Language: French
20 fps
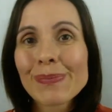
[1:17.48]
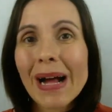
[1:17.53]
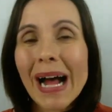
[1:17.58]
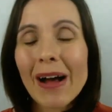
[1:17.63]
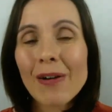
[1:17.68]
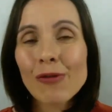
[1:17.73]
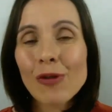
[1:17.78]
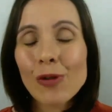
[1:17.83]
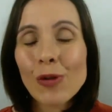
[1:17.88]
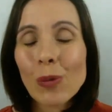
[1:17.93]

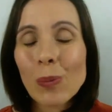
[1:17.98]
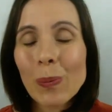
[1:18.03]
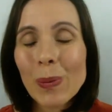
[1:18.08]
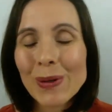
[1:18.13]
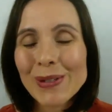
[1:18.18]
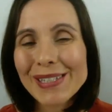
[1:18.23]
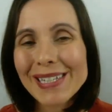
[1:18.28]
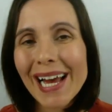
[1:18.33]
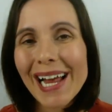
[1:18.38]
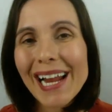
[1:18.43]
Avant de
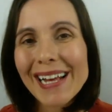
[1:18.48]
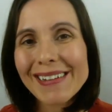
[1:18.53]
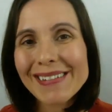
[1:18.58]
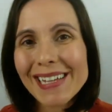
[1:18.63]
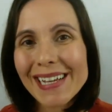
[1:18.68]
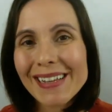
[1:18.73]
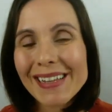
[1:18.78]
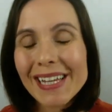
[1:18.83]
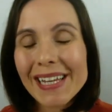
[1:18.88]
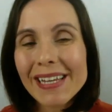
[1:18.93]
penser à la
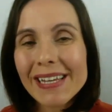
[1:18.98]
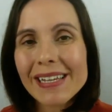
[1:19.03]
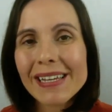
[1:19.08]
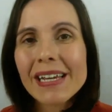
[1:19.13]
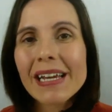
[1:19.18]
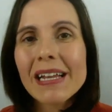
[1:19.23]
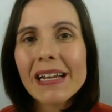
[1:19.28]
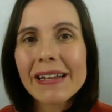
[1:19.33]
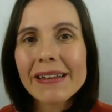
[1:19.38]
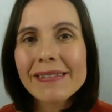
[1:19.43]
technique,
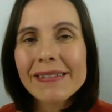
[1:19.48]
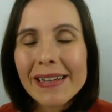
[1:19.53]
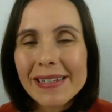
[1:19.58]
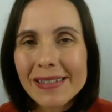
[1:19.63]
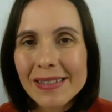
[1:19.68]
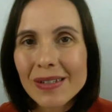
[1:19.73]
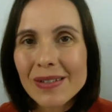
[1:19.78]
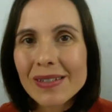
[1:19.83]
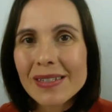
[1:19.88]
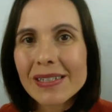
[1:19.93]
il est
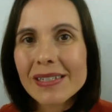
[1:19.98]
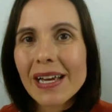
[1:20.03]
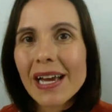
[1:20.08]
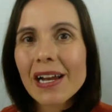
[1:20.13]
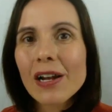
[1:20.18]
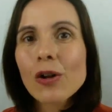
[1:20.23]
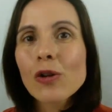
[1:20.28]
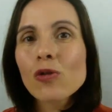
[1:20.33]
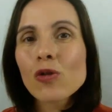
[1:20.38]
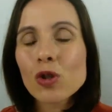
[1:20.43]

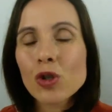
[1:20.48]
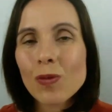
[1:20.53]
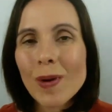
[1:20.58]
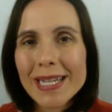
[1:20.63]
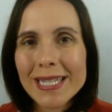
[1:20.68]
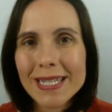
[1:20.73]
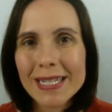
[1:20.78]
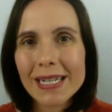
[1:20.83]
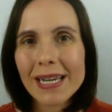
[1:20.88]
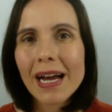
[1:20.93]
essentiel de
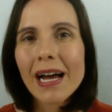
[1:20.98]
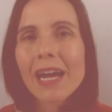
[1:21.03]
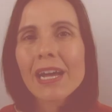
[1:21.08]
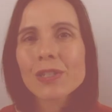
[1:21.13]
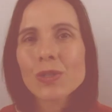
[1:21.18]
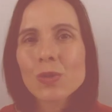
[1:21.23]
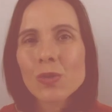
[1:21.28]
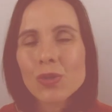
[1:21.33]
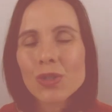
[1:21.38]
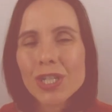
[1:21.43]
choisir
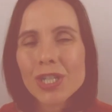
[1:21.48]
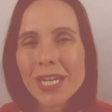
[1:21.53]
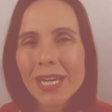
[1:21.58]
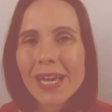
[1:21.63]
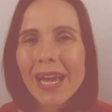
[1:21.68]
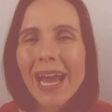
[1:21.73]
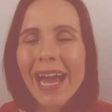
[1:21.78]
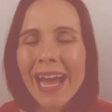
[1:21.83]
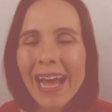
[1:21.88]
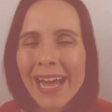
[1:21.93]
un
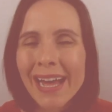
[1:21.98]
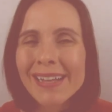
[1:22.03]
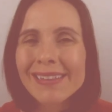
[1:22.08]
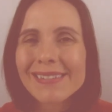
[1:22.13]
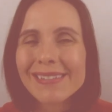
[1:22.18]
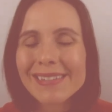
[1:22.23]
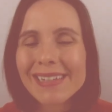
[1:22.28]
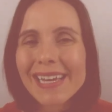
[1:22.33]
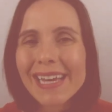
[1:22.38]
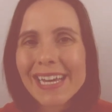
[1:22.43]
sujet
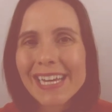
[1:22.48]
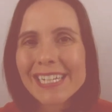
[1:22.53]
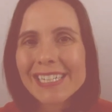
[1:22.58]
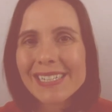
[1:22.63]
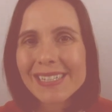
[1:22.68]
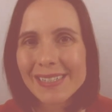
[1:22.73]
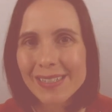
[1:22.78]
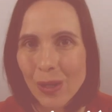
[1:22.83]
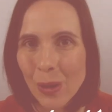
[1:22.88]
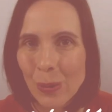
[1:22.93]

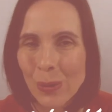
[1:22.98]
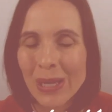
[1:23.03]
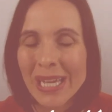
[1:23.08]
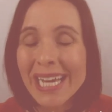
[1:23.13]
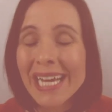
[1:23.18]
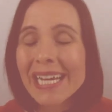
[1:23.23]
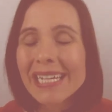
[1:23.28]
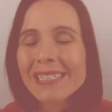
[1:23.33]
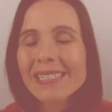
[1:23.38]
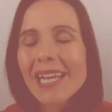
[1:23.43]
intéressant.
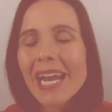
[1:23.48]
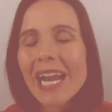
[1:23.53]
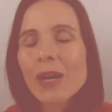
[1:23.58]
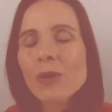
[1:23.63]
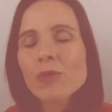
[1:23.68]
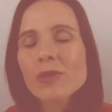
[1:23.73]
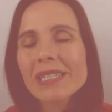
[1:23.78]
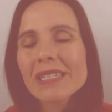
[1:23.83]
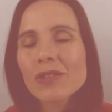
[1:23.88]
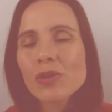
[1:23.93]
C'est la
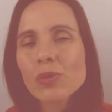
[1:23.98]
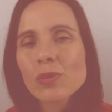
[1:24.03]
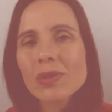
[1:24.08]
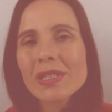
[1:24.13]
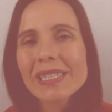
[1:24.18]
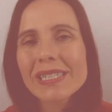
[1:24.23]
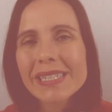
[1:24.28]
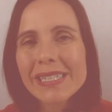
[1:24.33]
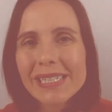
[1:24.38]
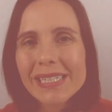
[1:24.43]
condition
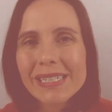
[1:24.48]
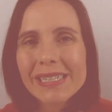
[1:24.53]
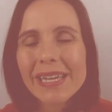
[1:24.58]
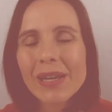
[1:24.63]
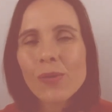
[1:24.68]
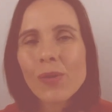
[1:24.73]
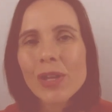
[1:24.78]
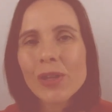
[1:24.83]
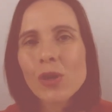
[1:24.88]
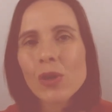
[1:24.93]
sine
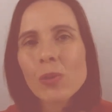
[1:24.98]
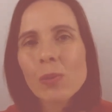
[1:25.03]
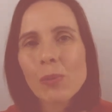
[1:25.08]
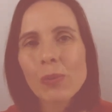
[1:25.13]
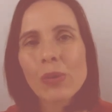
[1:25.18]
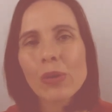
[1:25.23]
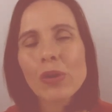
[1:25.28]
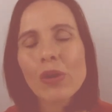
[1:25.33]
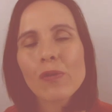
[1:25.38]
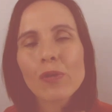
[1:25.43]
qua non
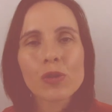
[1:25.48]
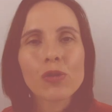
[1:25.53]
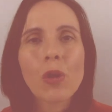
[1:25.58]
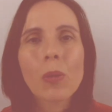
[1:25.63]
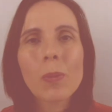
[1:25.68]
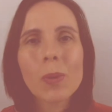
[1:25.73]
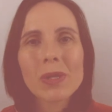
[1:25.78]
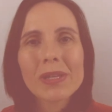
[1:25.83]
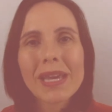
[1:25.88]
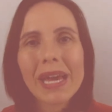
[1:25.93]
pour que votre
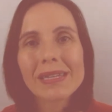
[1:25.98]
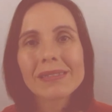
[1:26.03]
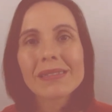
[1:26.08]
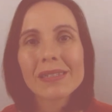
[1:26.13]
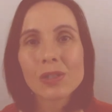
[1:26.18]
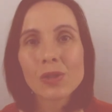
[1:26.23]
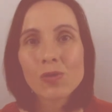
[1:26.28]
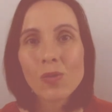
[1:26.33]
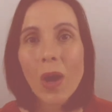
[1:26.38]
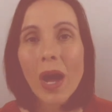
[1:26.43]
podcast
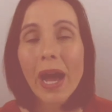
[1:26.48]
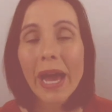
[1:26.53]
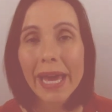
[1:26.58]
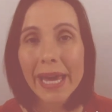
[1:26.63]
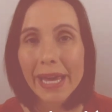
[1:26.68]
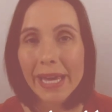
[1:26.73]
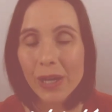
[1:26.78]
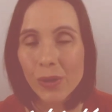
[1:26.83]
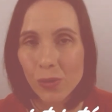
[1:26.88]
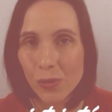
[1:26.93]
soit
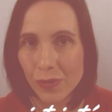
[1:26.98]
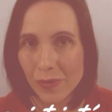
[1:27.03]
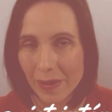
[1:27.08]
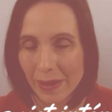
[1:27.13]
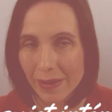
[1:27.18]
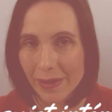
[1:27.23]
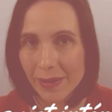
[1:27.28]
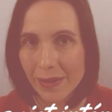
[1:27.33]
écouté.